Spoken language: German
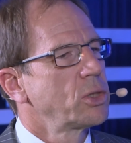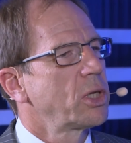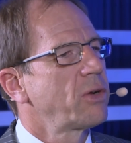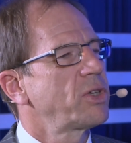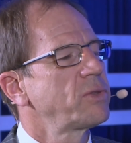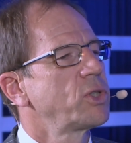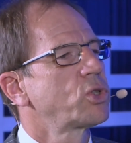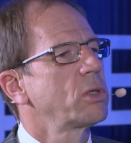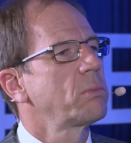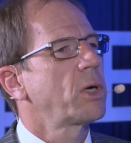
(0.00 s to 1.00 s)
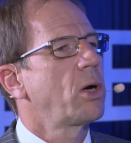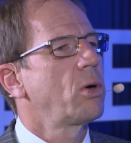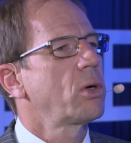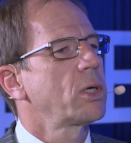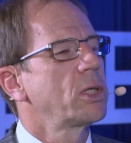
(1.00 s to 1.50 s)
Sondern was wir schon
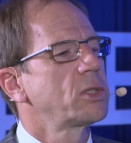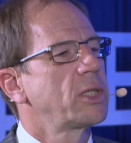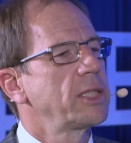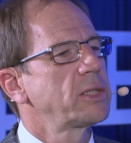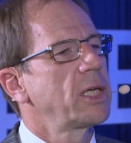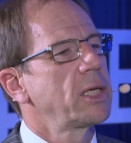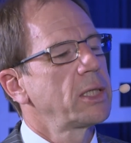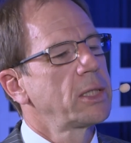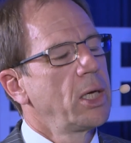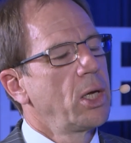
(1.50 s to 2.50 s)
brauchen, ist letztendlich